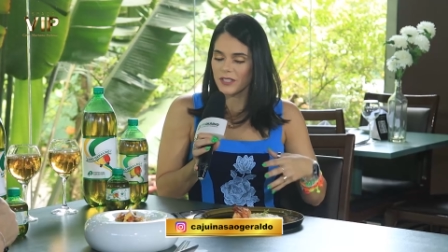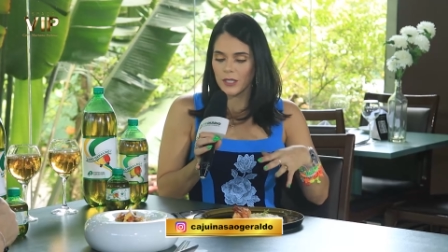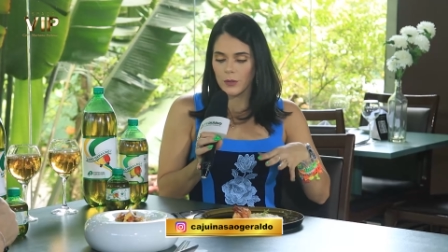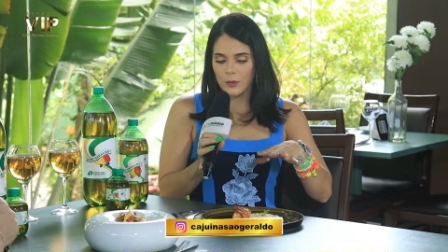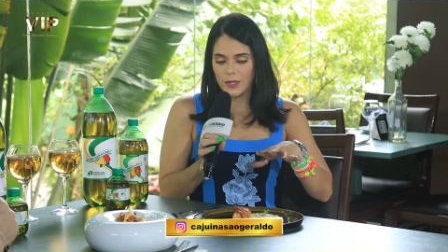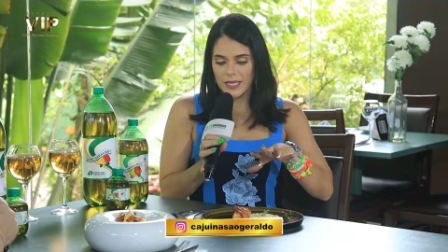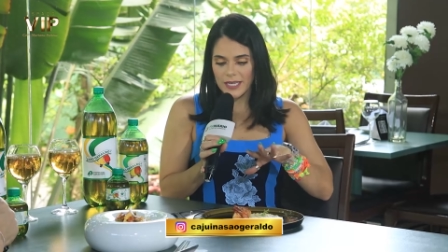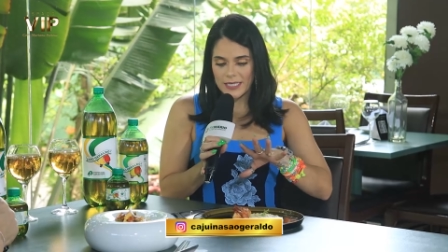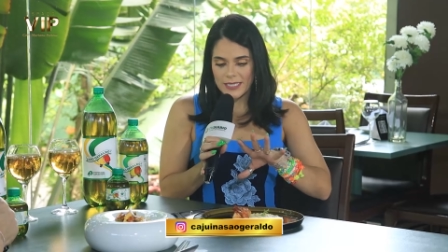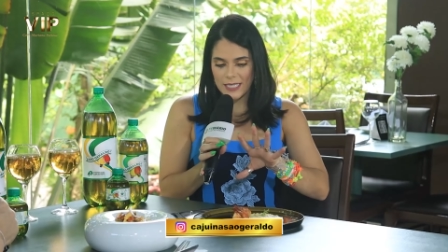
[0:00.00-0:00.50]
E
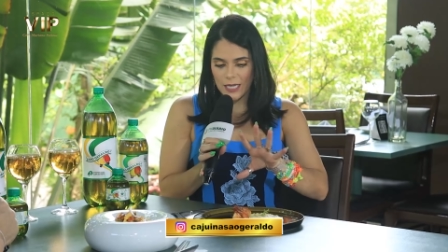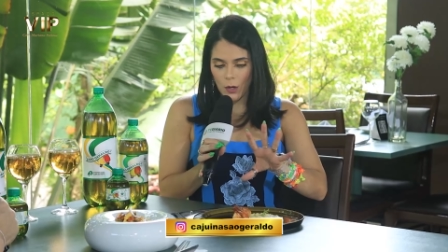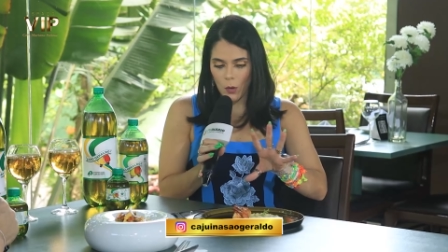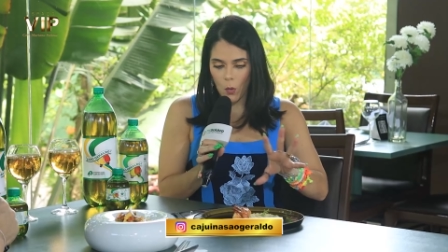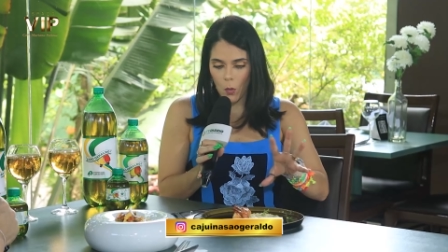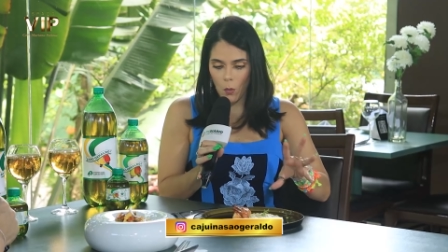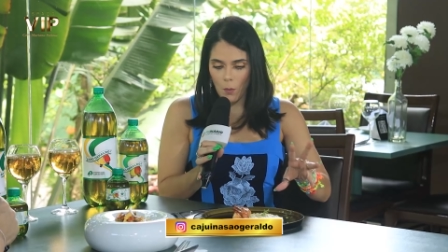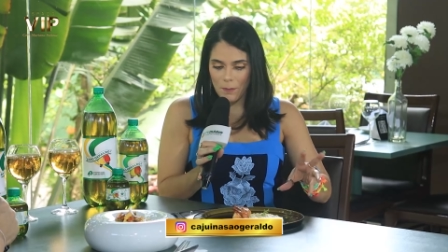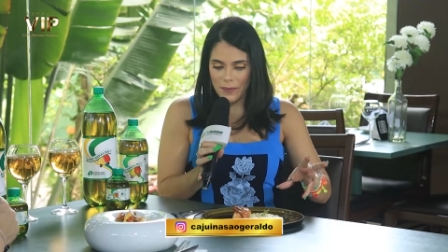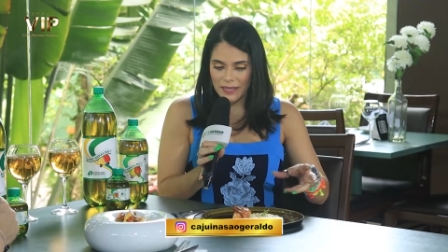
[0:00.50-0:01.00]
eu queria que você
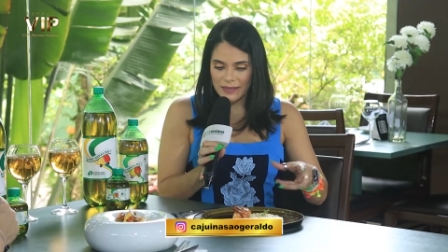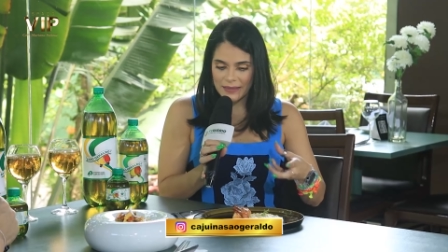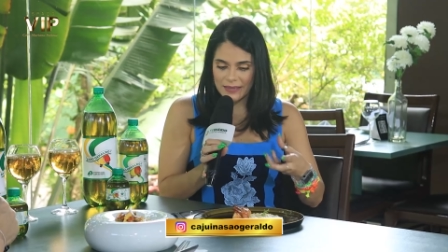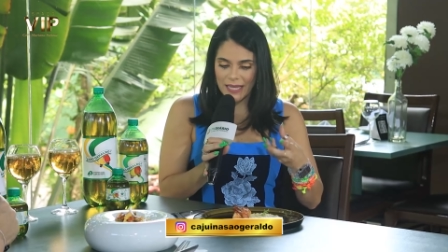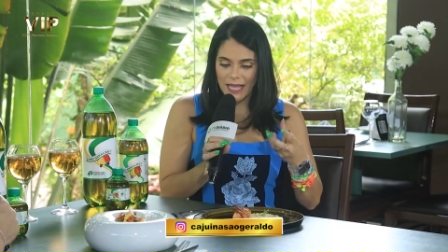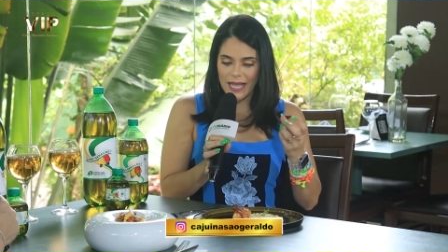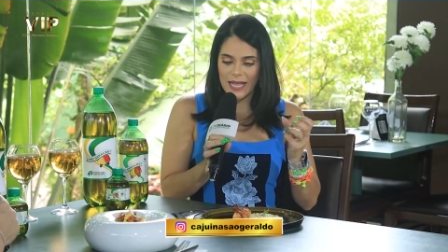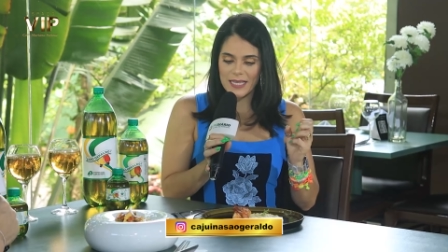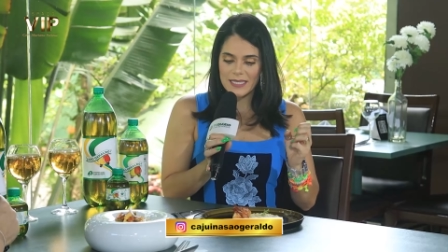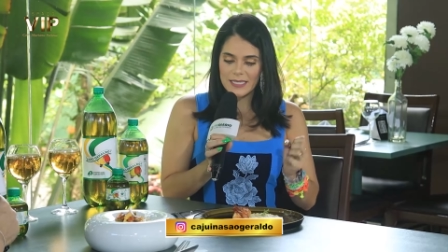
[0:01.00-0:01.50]

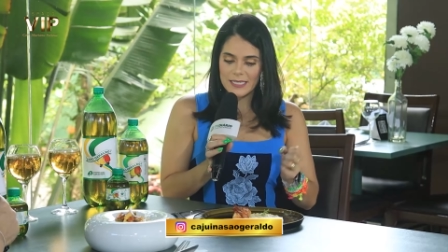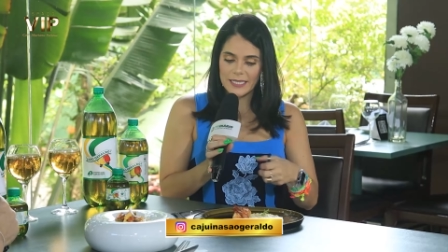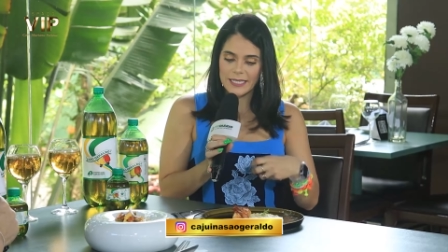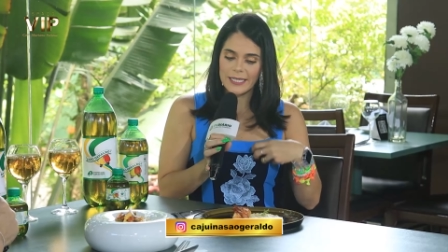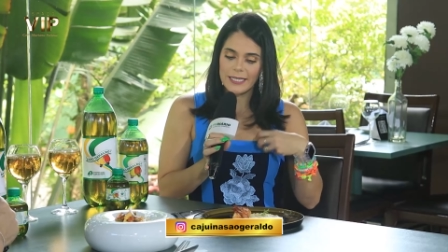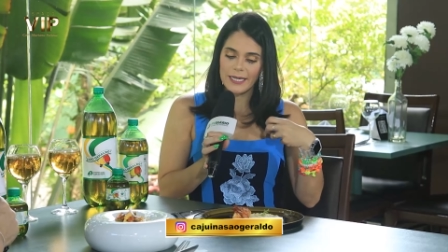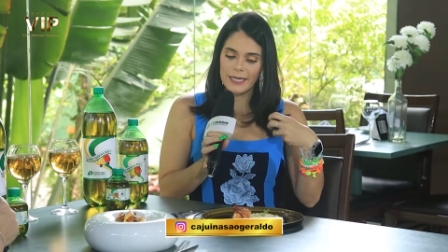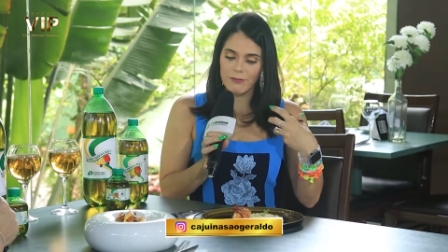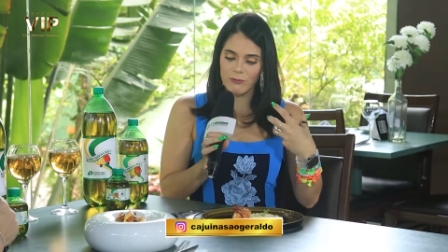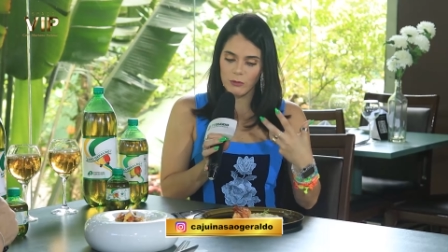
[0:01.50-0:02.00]
comentasse
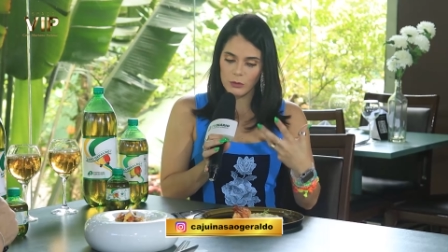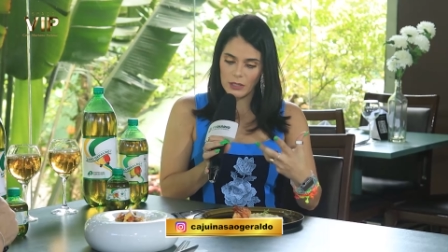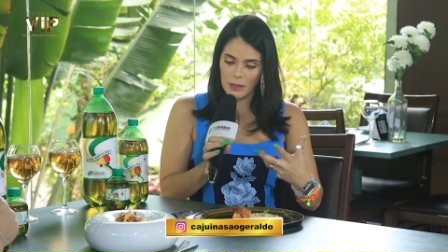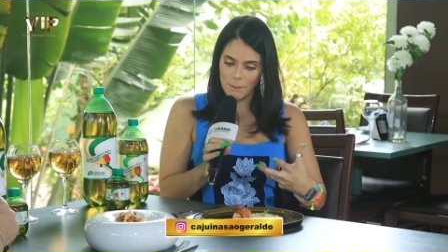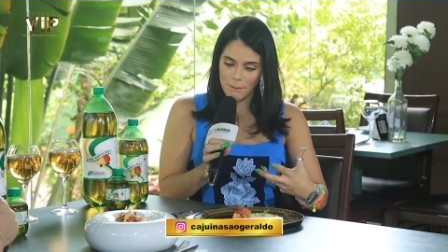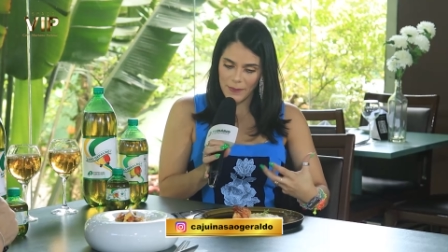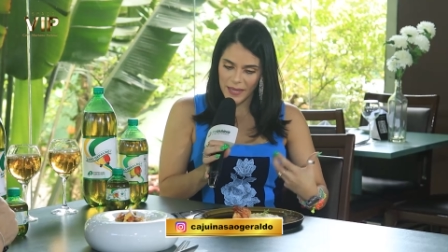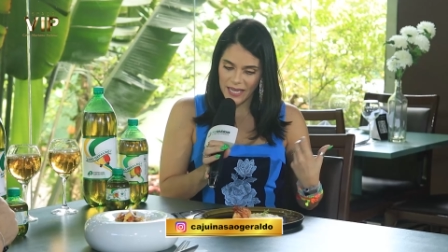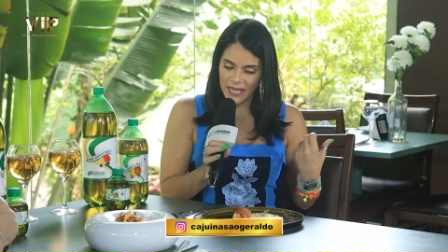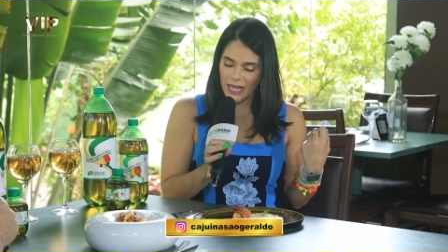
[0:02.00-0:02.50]
aqui, levou
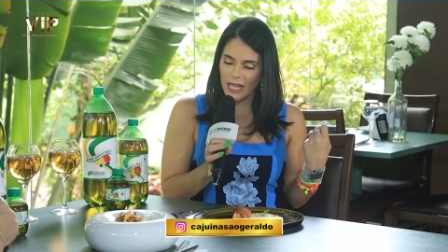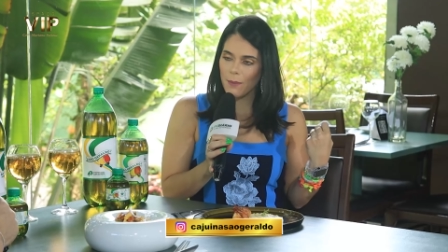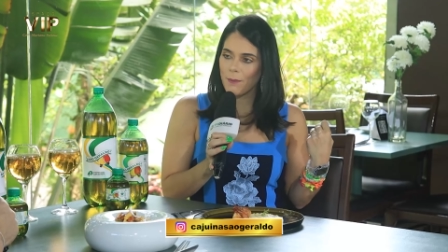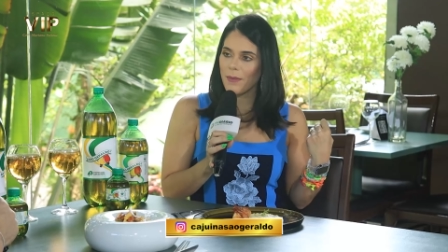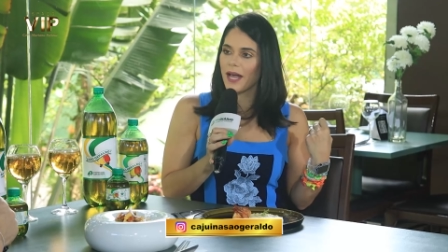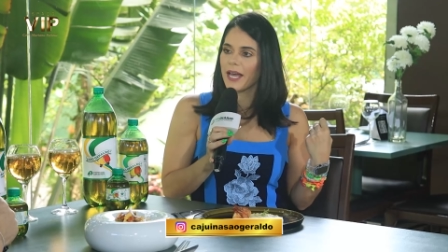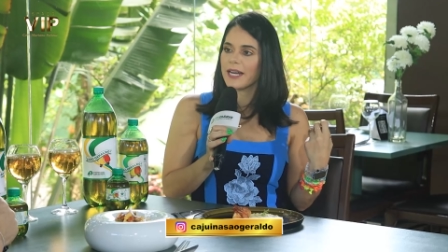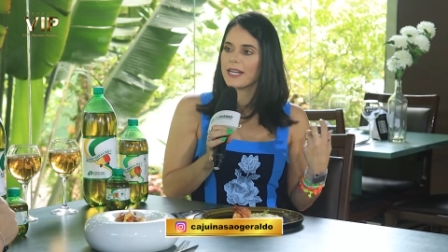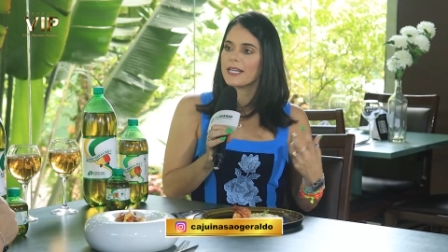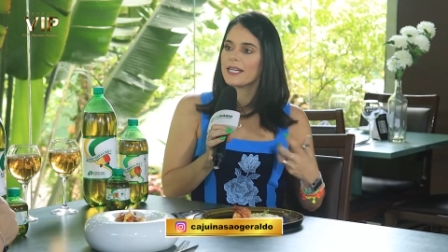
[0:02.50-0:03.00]
também
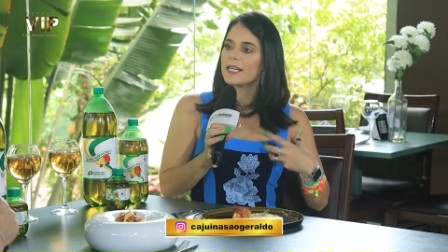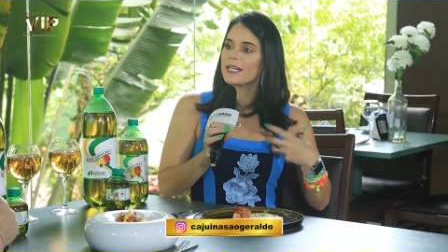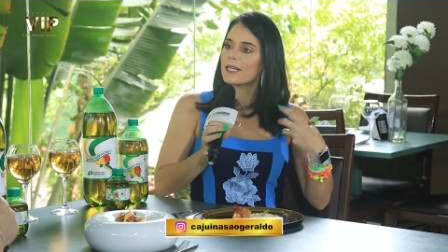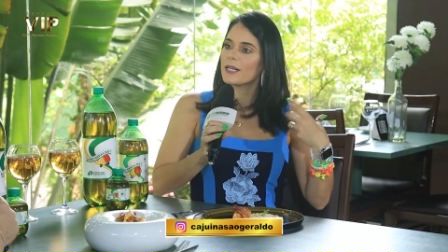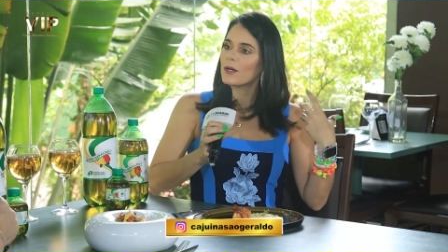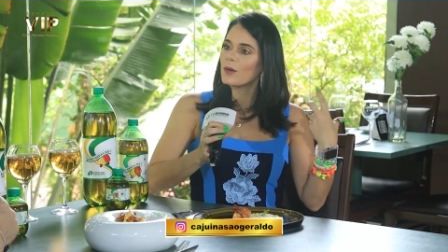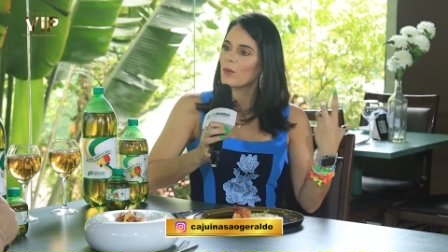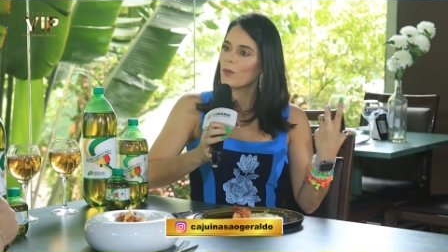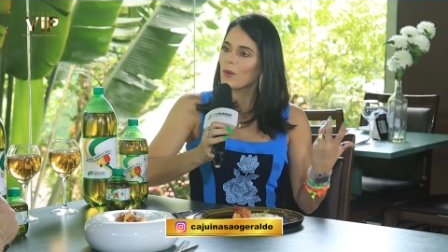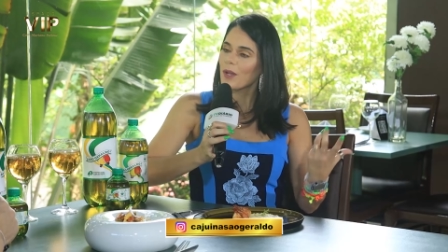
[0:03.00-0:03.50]

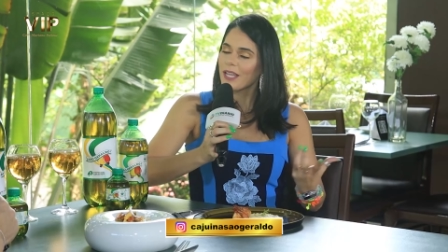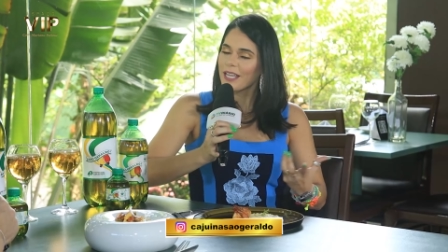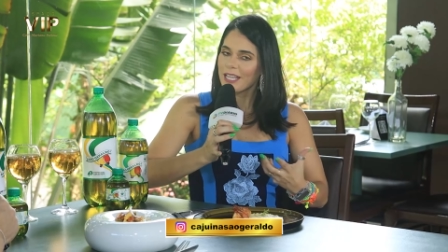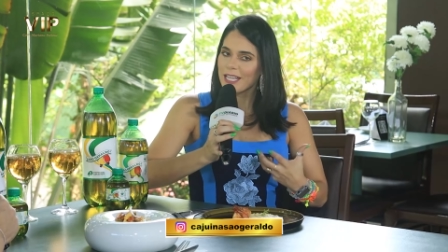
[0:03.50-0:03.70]
camarão,